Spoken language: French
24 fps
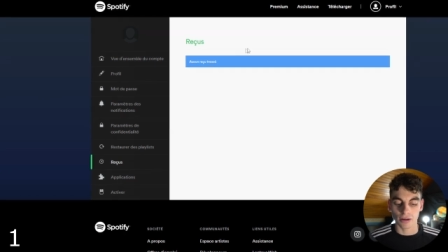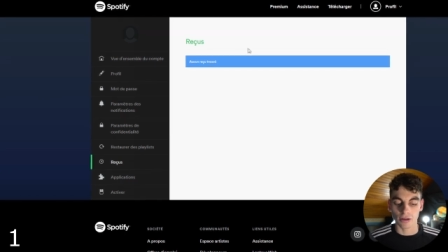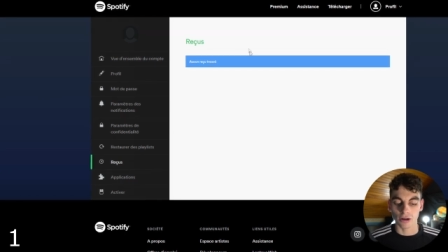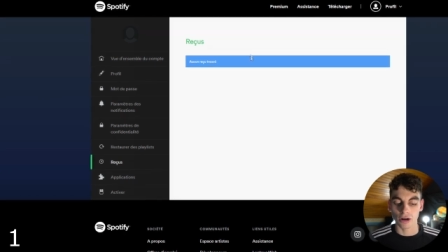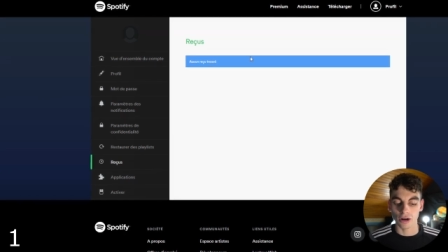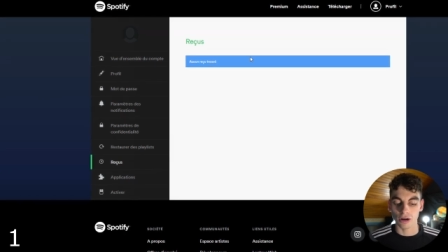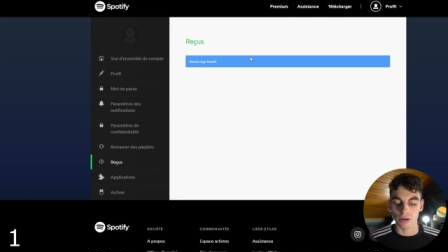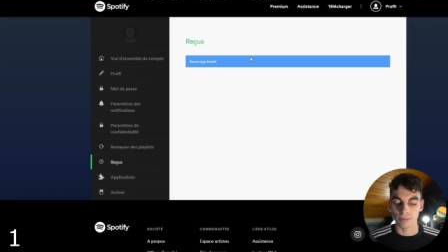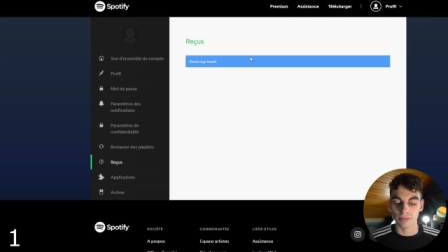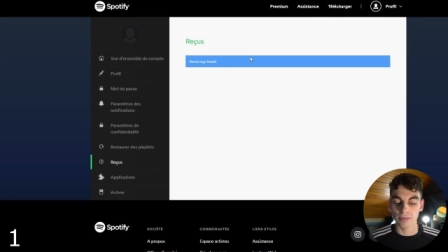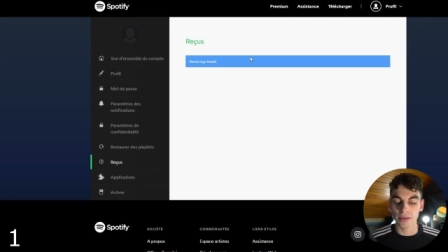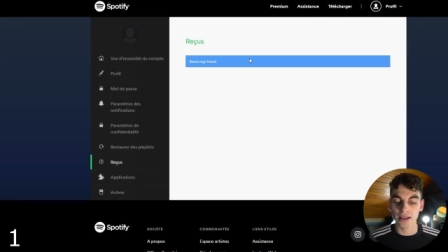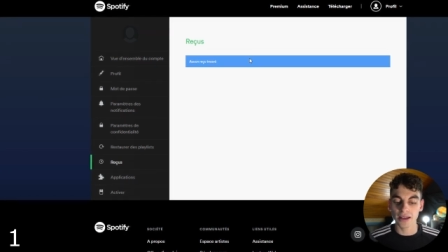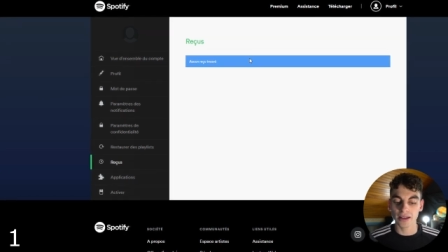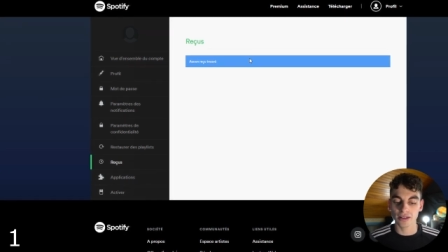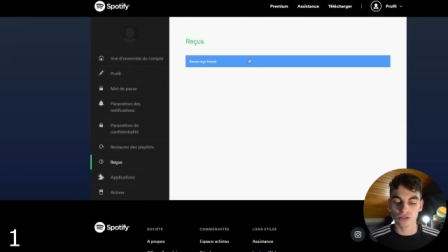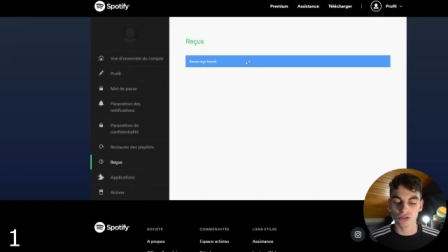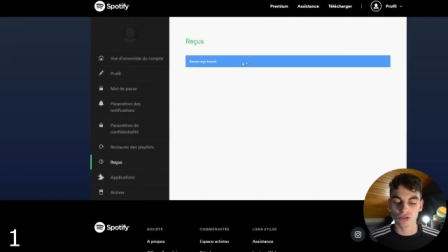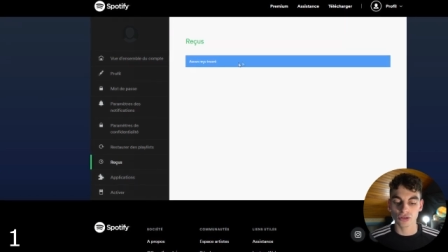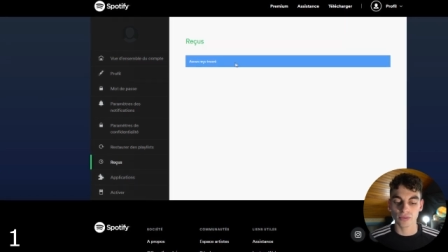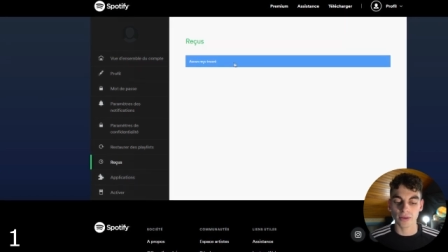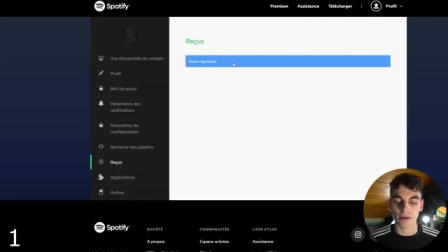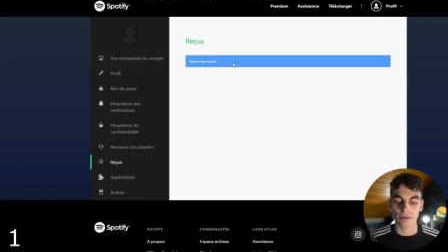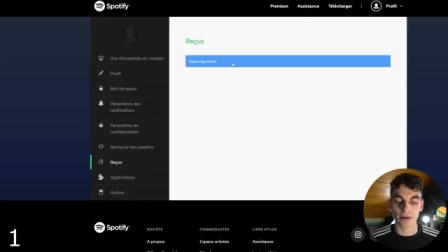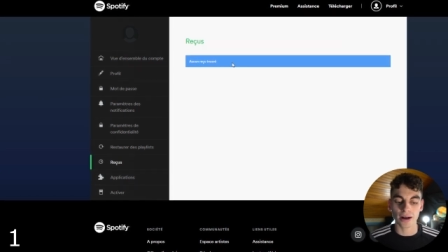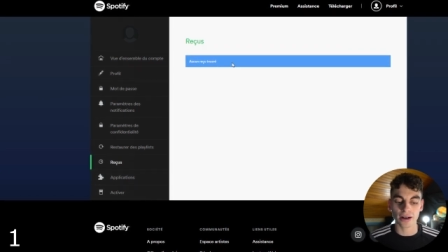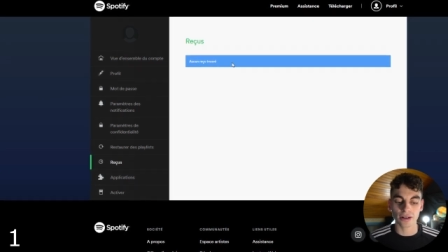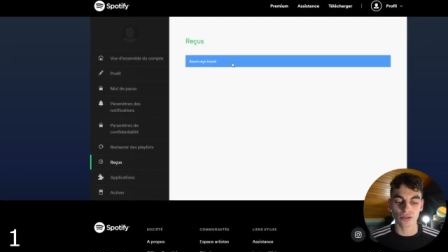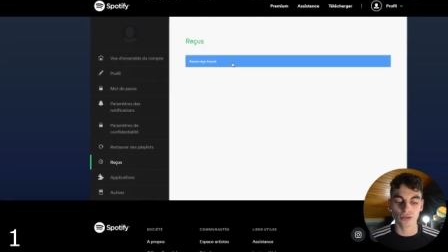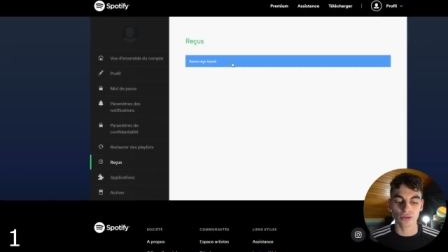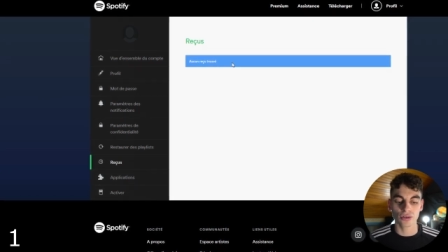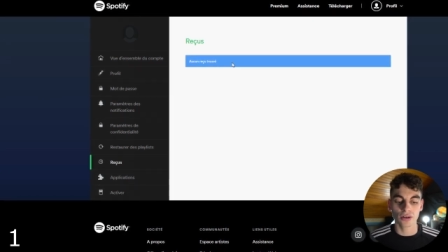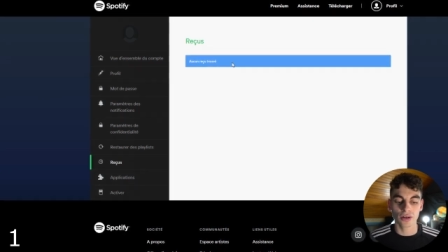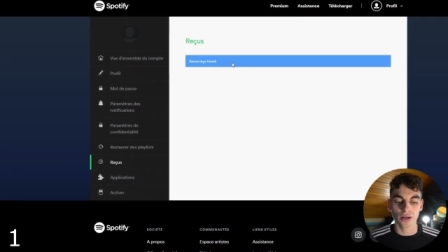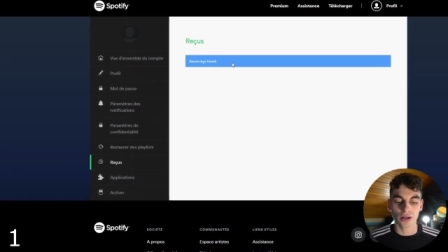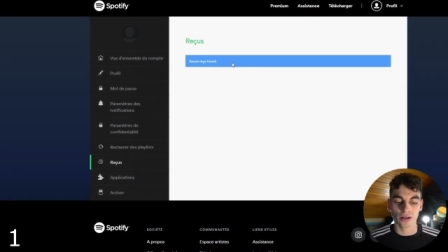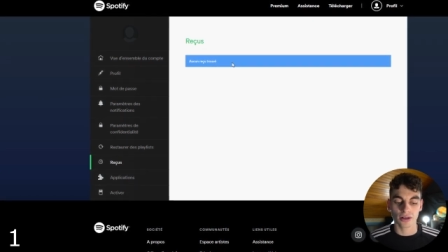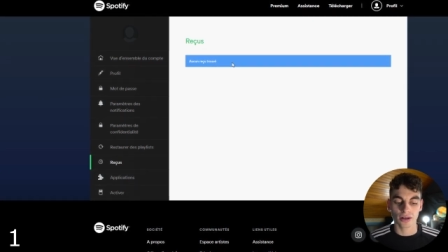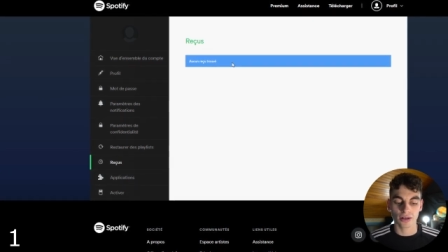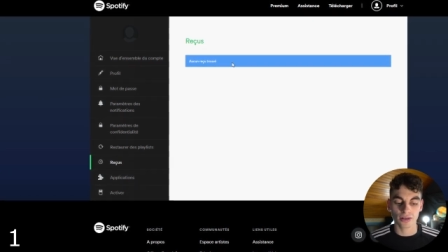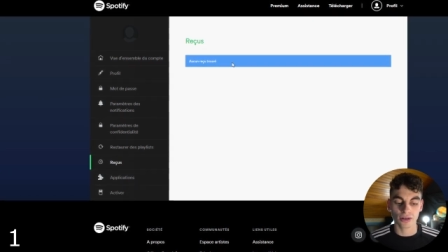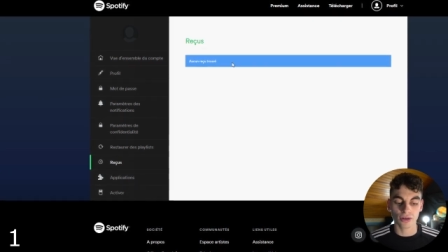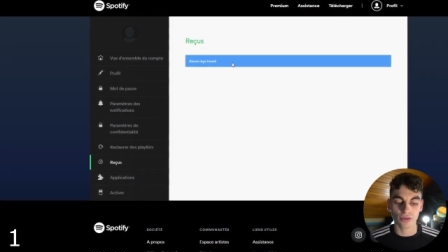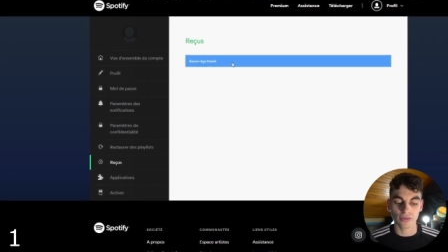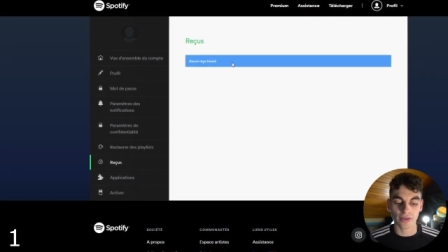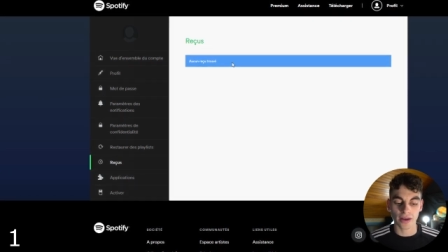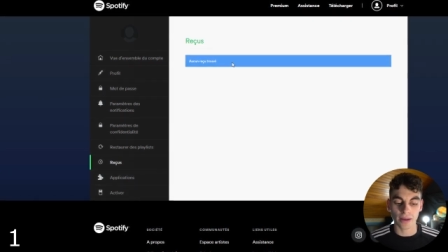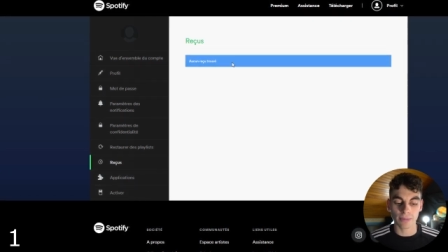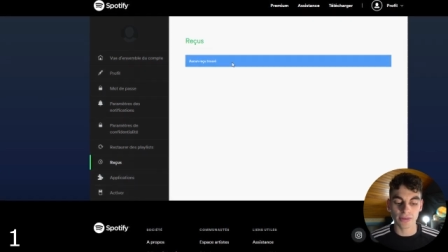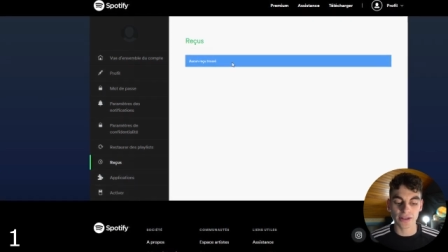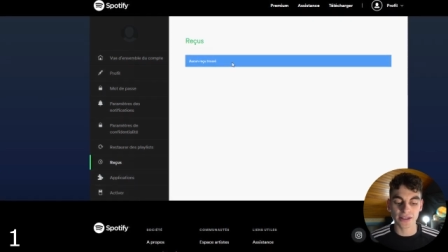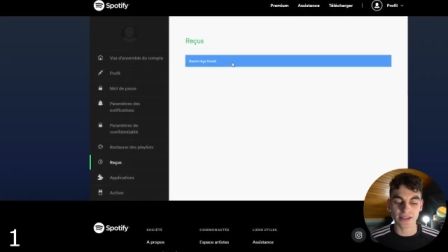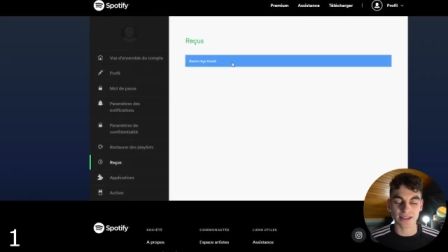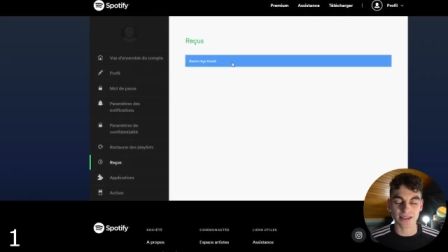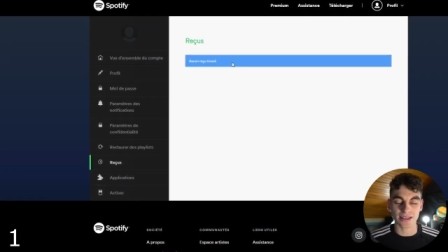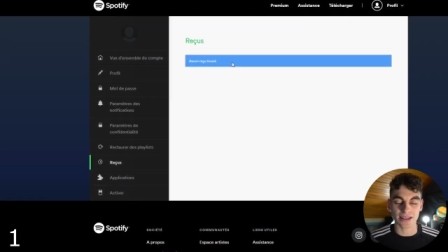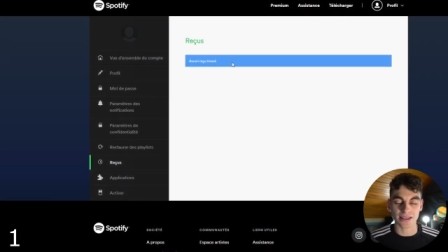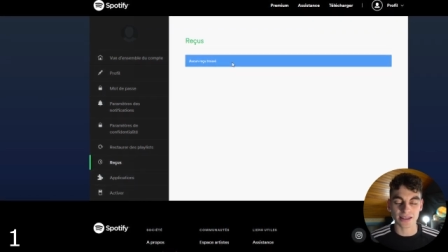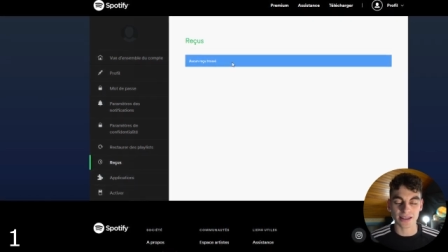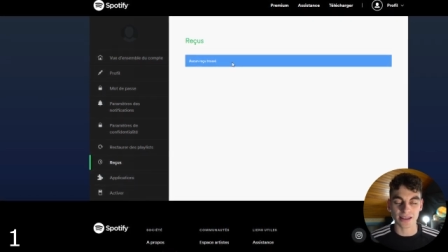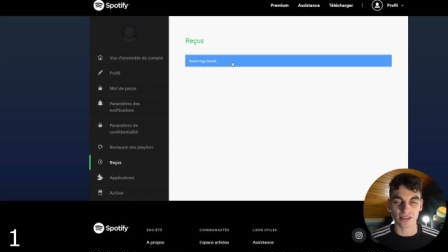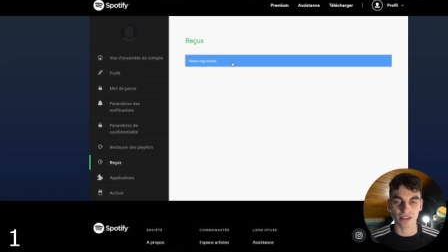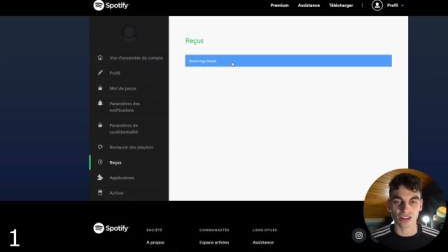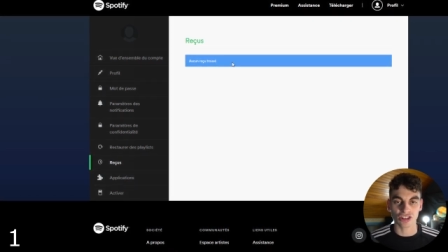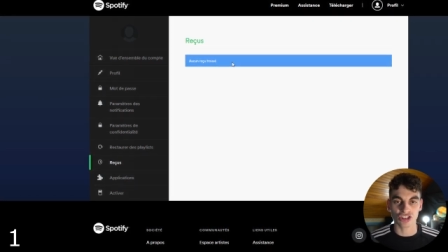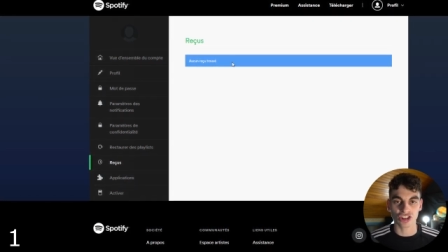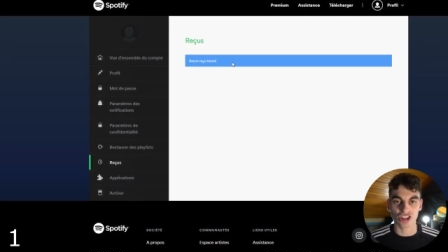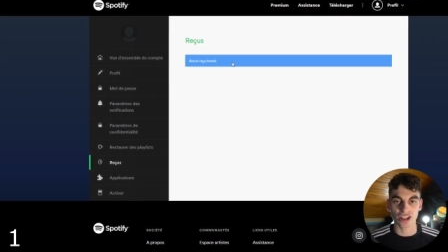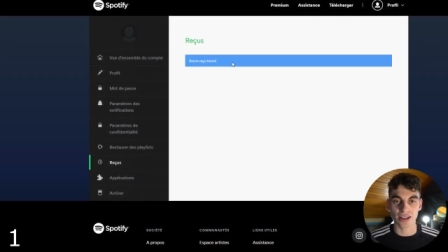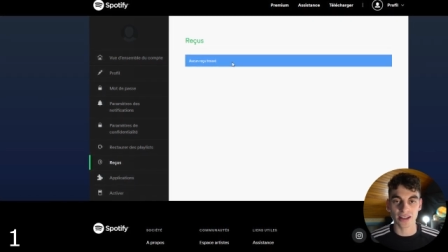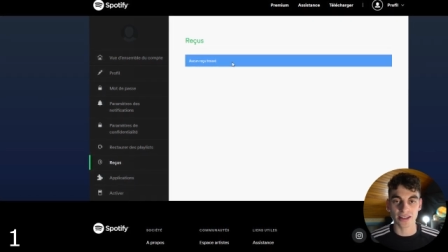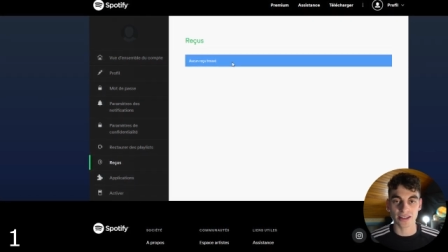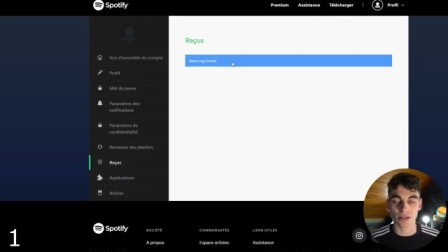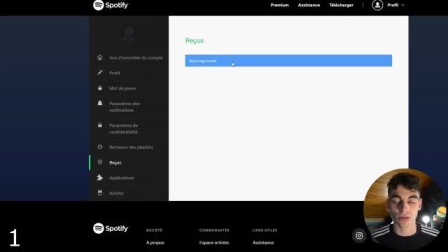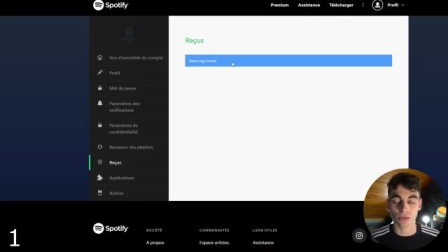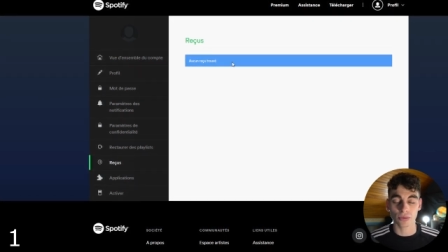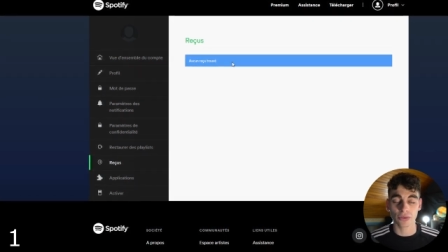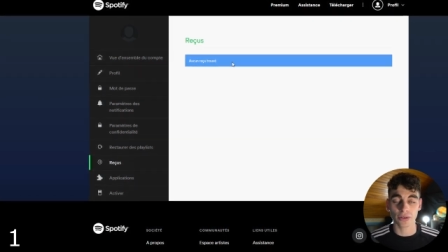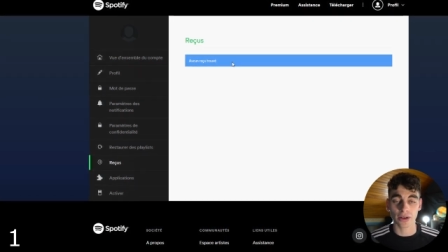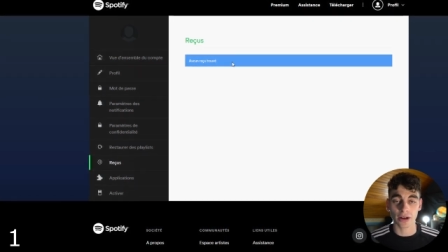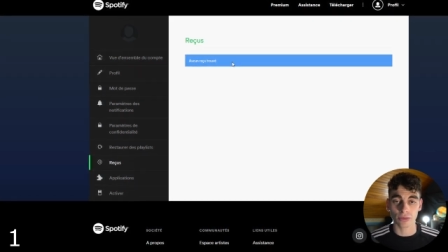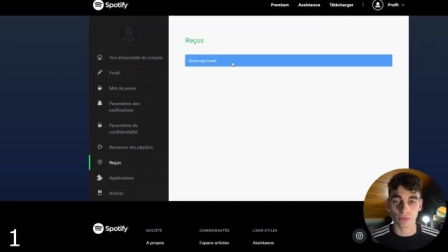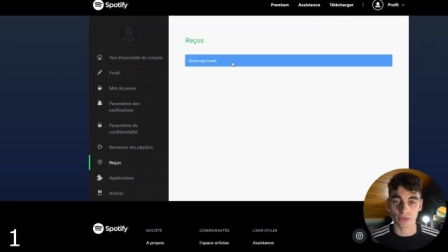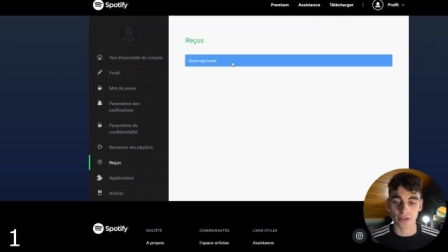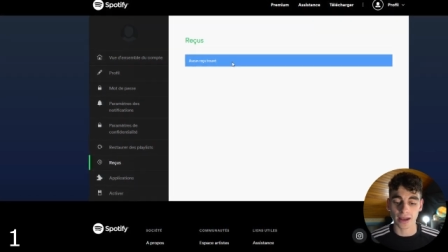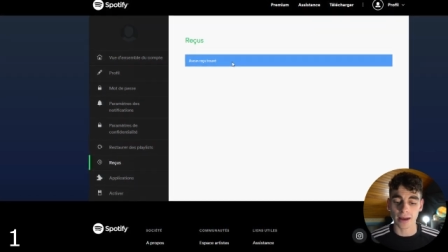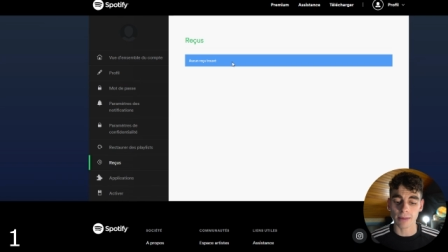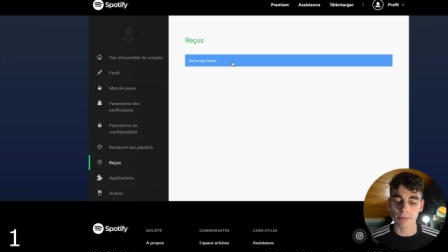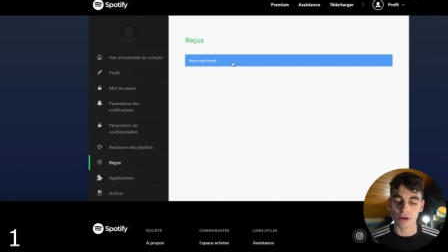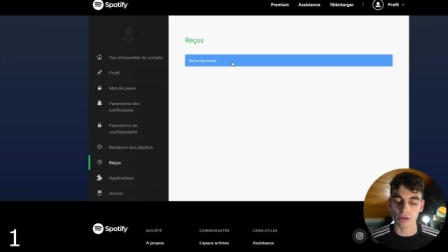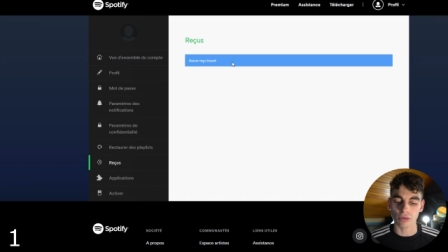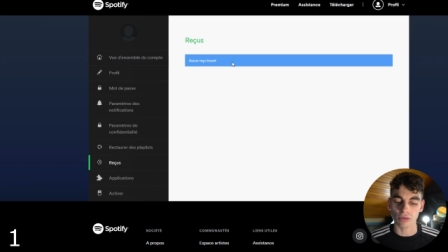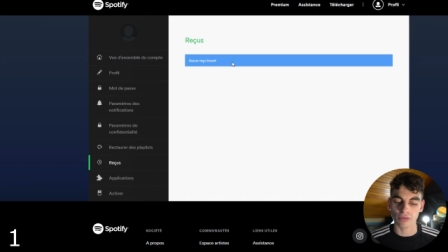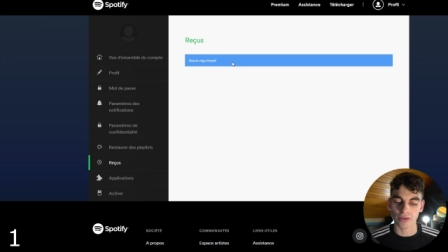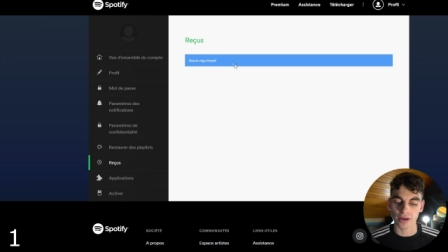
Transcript: euh, mais tu vas voir que quand on va appliquer cette stratégie et si on le fait à long terme,